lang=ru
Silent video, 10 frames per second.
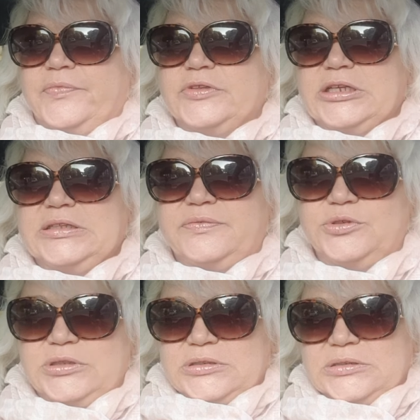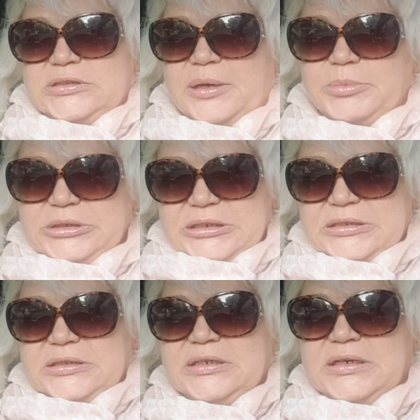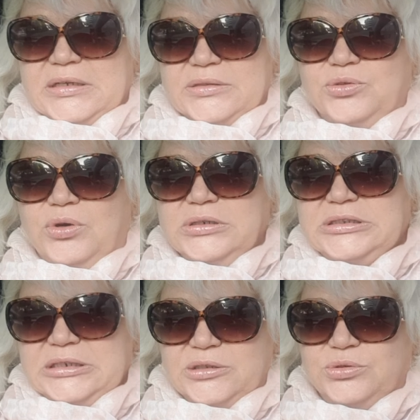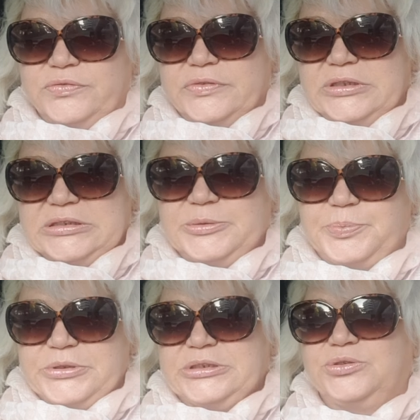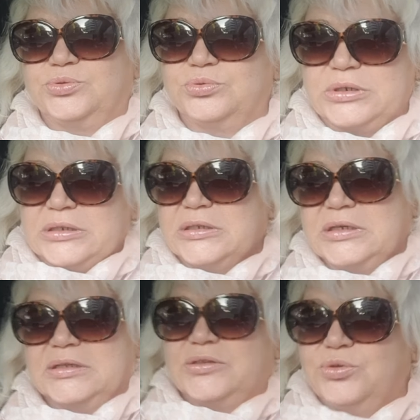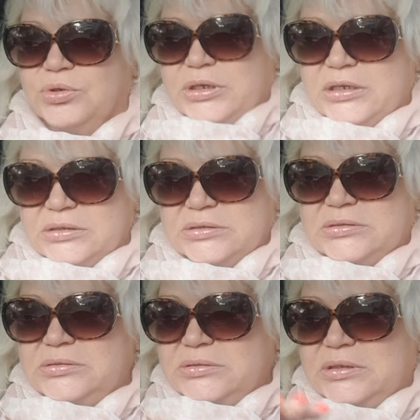вот это вот э, там, где для ног делают вот эти педикюры, такое как э,